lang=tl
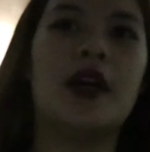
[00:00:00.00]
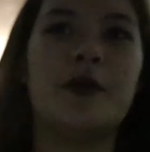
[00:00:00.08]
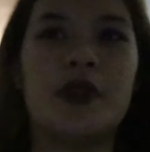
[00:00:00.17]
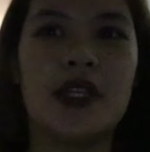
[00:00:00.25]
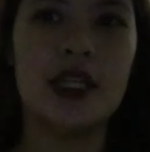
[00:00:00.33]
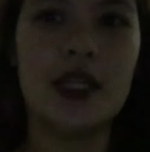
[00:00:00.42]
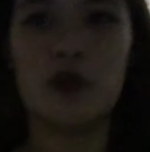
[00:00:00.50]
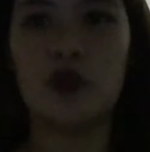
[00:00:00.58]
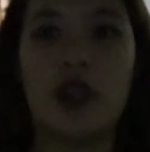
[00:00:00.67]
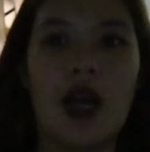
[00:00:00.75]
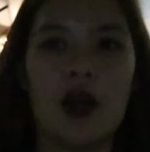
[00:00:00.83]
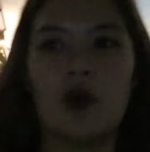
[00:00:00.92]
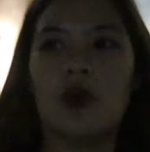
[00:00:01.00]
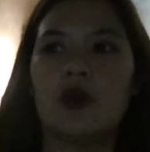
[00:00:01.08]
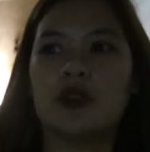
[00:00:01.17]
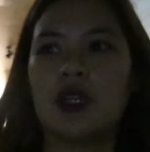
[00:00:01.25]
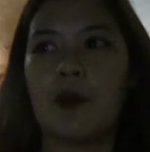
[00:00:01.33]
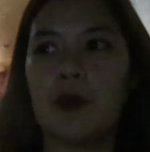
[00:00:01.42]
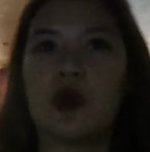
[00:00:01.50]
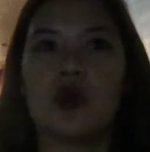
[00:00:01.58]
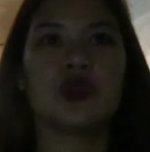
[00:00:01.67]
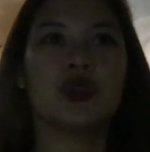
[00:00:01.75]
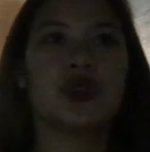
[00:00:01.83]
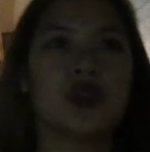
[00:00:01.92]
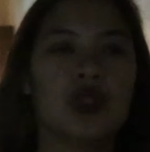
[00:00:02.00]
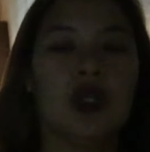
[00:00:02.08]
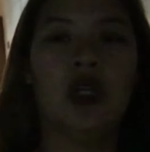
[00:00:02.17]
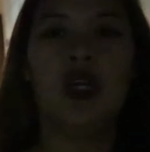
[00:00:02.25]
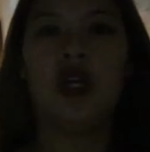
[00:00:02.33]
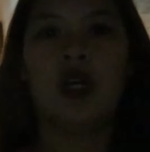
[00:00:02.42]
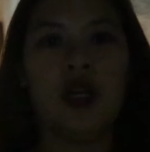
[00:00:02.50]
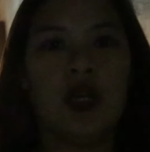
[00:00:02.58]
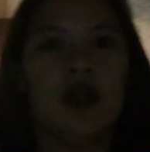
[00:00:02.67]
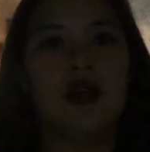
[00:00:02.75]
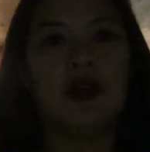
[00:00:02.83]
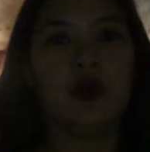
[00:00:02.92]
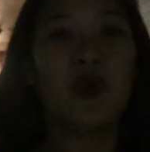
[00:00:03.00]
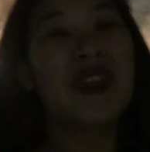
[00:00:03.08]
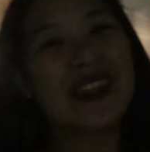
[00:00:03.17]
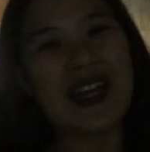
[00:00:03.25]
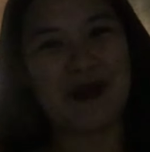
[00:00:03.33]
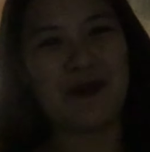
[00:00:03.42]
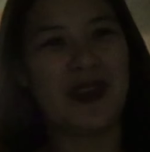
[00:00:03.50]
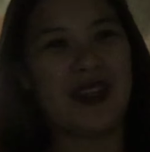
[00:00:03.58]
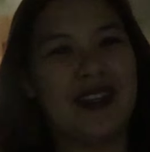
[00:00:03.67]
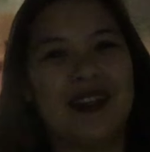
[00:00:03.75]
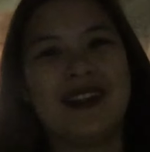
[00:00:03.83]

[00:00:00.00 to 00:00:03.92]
um, ah, iihi muna ako. Tapos, uwi na kami.